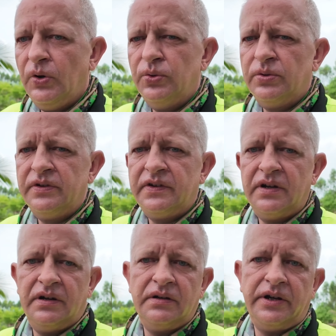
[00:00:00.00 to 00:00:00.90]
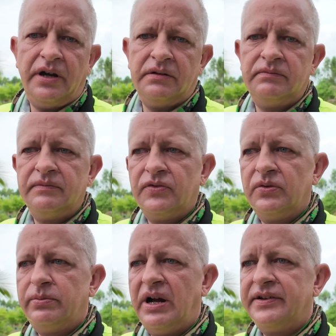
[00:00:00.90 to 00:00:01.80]
Und äh, ja,
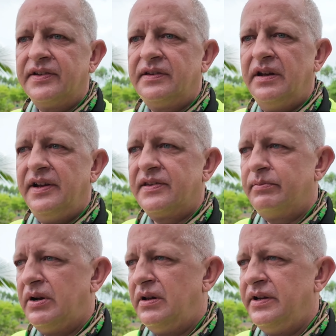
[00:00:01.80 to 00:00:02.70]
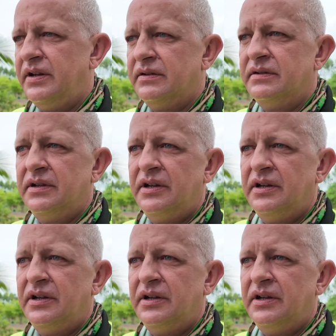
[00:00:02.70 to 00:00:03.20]
sobald es denn jetzt mal hier